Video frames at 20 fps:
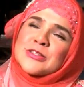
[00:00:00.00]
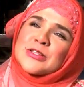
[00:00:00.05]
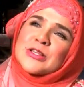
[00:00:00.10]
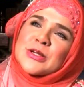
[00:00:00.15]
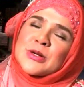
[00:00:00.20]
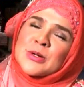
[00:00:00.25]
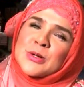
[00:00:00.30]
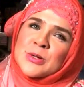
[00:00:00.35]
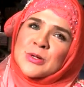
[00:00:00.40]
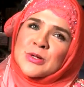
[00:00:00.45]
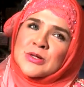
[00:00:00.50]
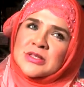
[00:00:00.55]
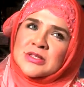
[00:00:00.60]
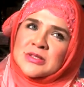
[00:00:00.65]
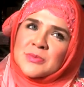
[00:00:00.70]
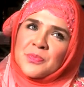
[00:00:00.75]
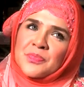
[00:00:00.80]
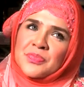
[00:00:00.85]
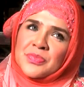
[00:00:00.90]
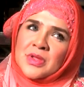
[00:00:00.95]

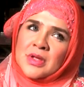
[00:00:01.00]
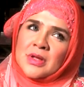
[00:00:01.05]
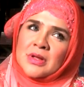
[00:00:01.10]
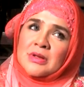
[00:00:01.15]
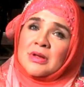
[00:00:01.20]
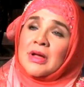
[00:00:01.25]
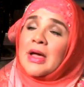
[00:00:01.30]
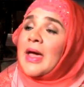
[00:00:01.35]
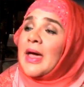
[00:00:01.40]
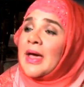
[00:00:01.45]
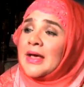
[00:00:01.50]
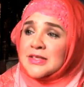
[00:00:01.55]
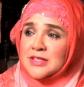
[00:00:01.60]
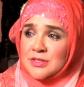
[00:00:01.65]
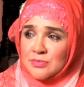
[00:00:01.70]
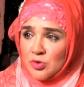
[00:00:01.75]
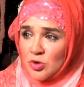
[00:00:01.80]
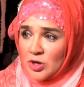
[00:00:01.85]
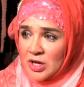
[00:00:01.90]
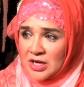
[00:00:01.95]
terus mm,
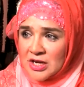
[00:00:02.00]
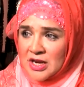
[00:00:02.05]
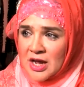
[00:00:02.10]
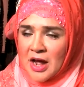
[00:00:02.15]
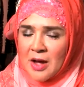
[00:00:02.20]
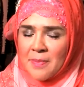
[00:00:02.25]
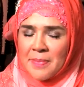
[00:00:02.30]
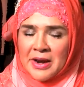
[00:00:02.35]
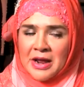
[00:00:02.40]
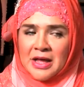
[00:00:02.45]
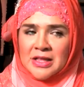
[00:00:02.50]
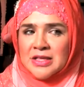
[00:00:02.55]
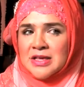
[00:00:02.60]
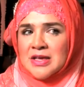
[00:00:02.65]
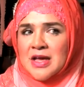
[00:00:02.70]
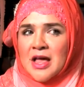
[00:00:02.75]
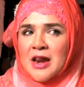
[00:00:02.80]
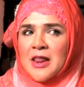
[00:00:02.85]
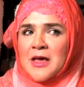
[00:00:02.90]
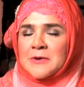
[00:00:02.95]
es mungkin yang nggak pernah
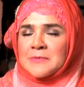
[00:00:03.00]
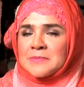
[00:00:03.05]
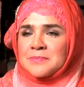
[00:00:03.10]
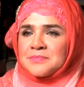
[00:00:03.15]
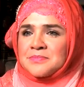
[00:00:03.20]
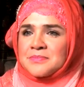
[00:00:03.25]
ketinggalan